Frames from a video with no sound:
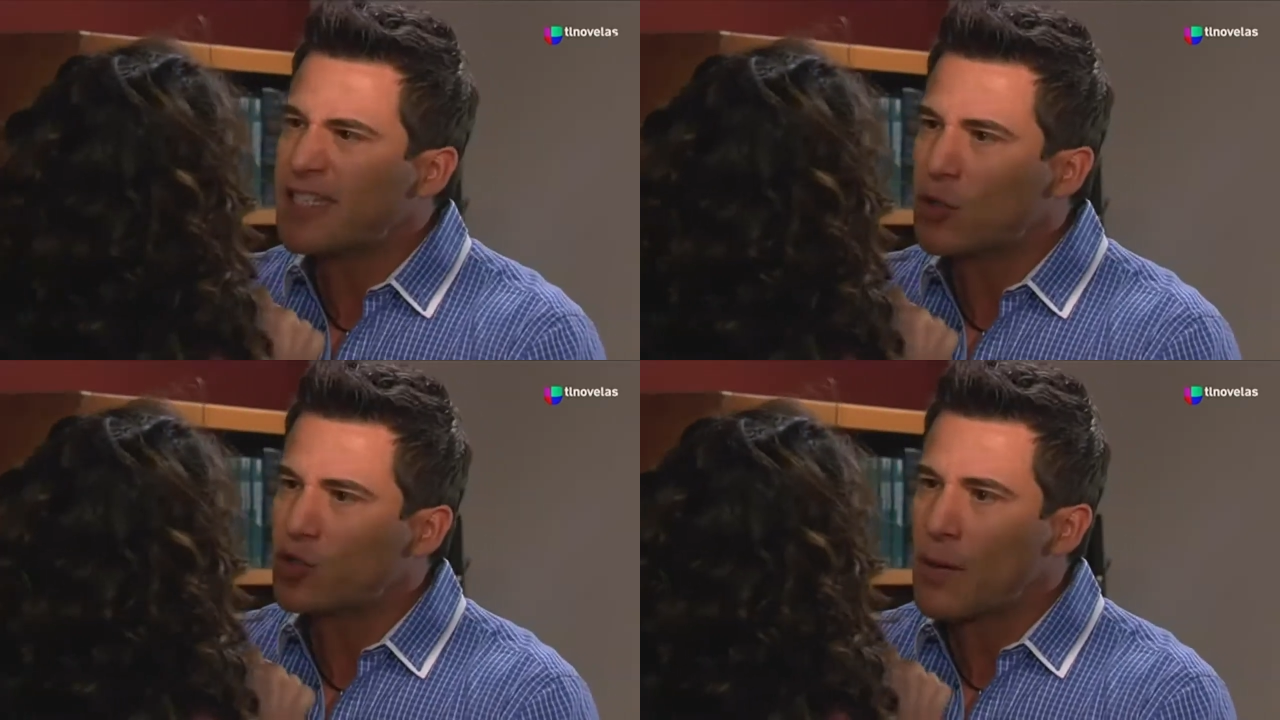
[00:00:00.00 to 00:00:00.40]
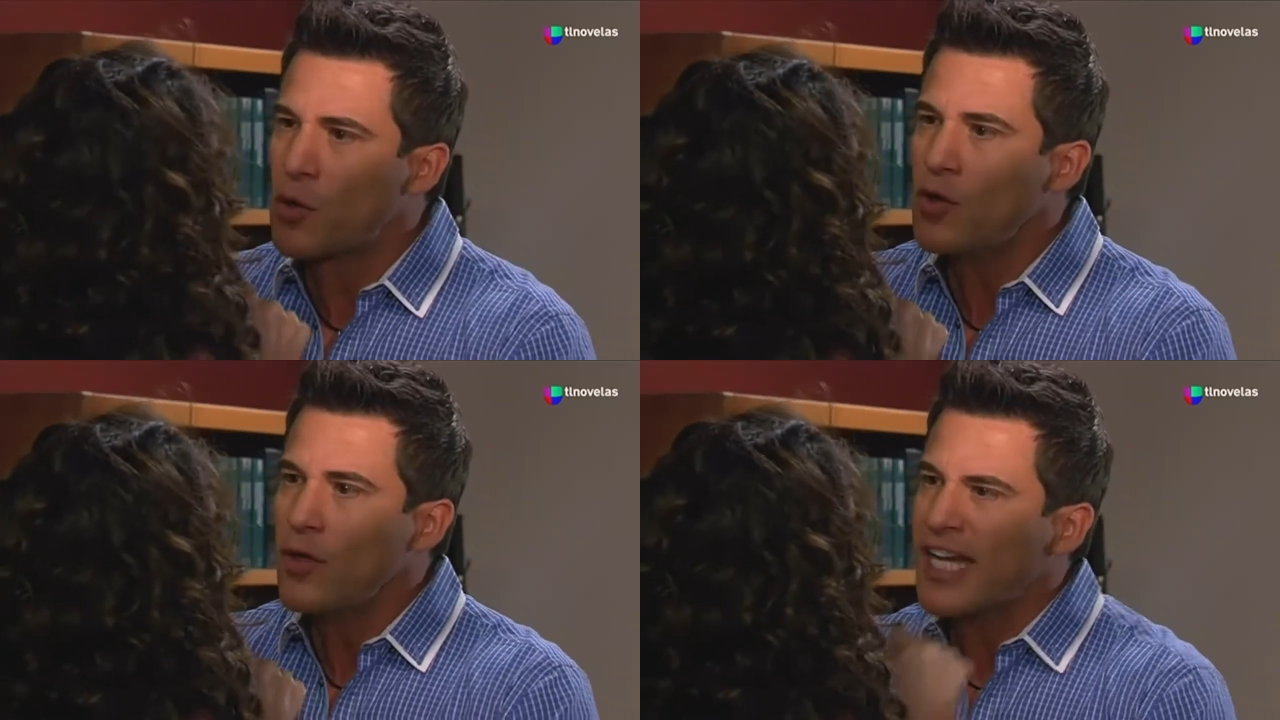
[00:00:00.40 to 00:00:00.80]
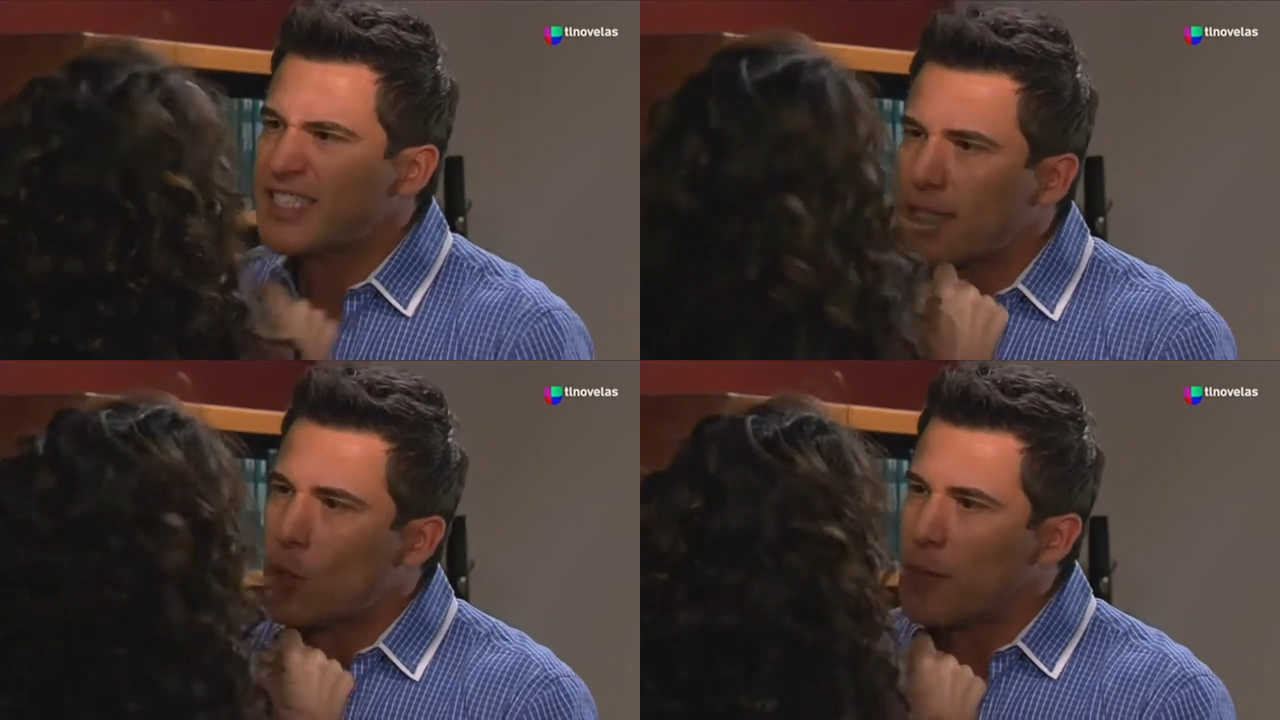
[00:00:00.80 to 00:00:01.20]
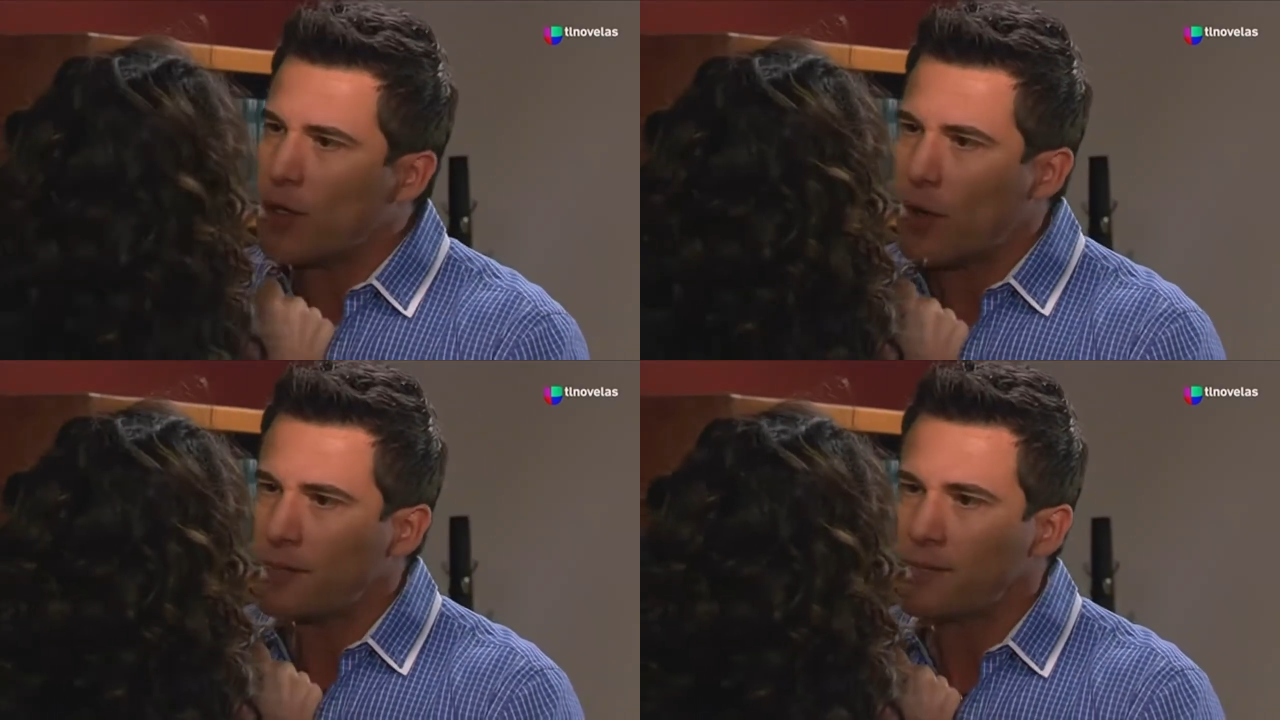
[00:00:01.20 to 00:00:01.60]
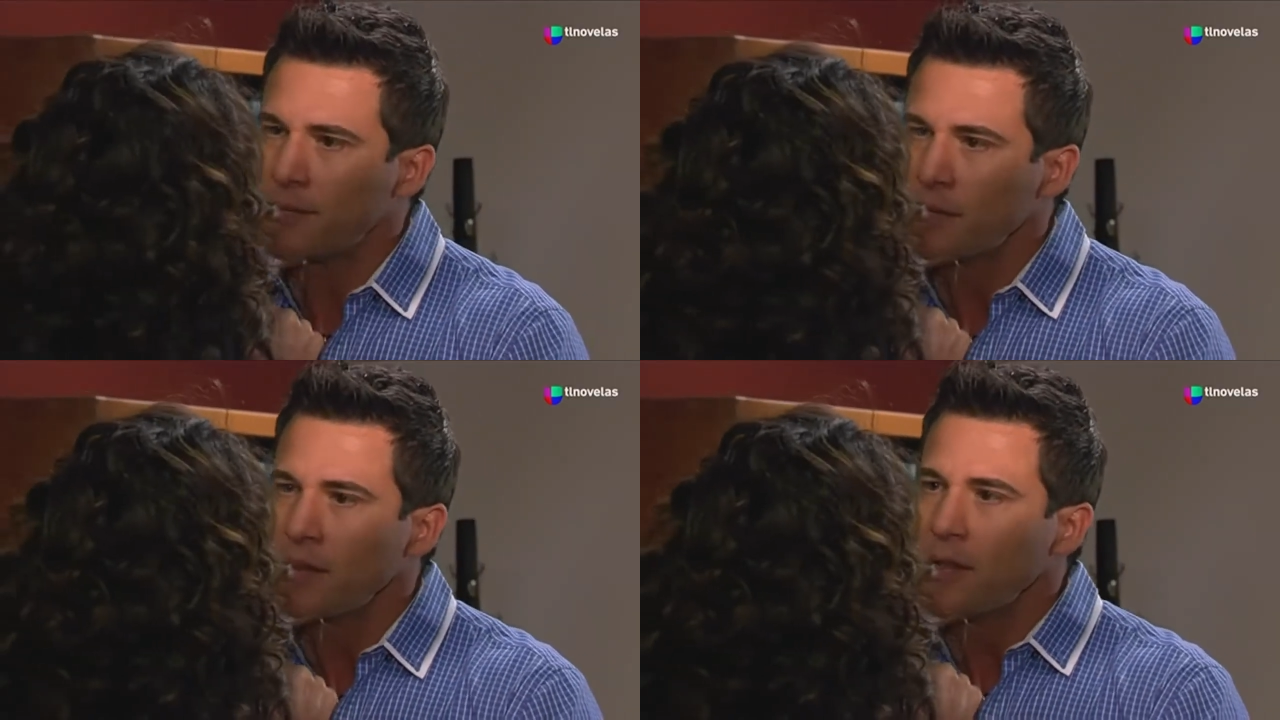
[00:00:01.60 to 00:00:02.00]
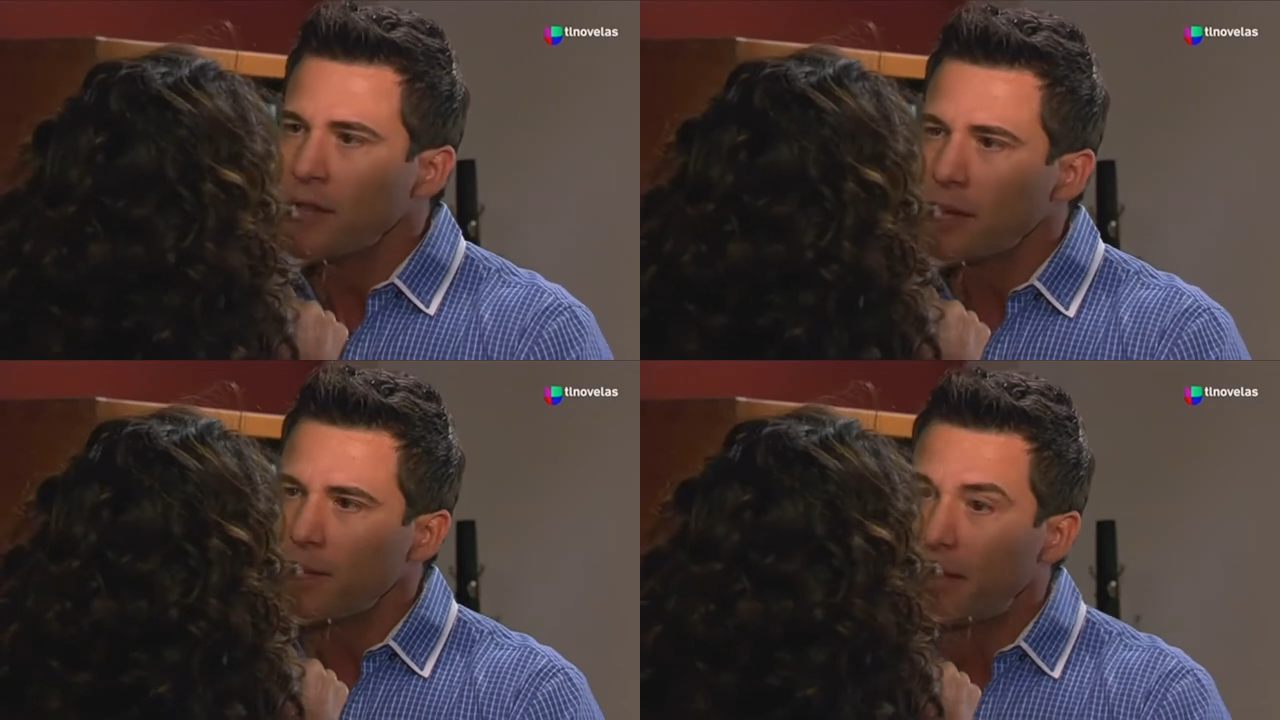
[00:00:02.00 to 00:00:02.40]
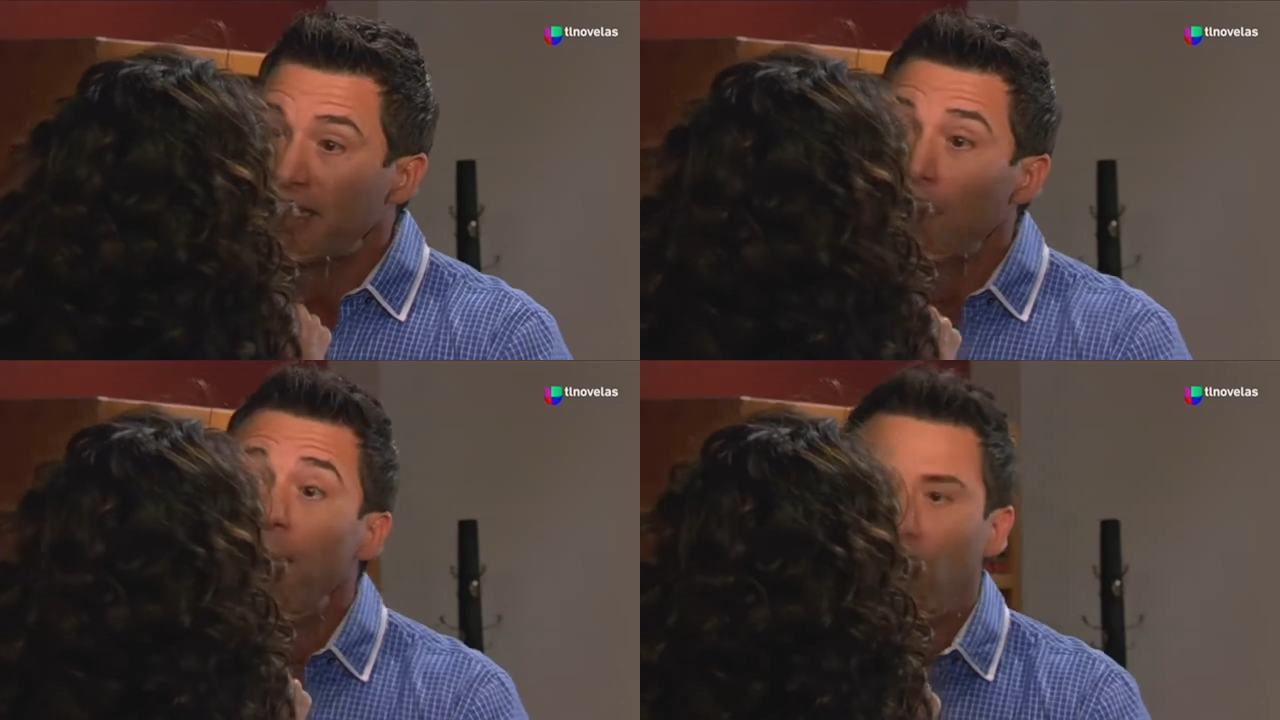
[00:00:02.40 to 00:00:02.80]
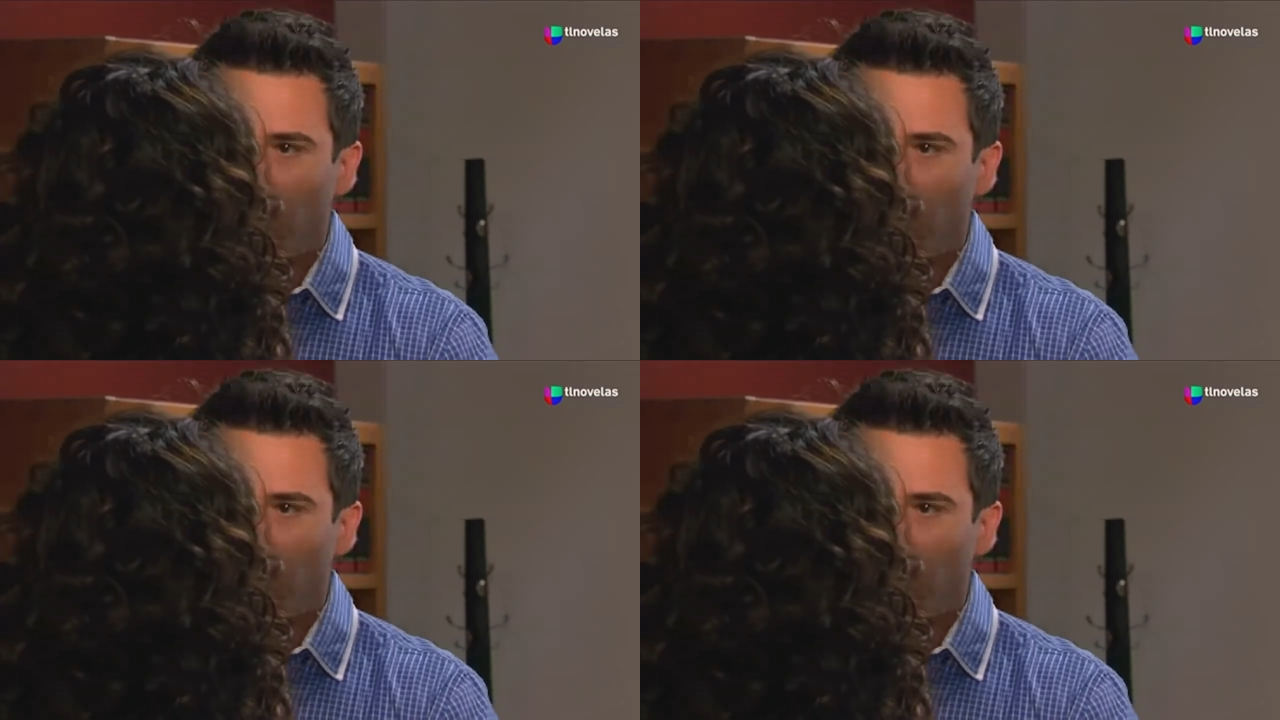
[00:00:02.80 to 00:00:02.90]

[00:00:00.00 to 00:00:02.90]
de Gustavo. Cásate conmigo. Piensa bien lo que te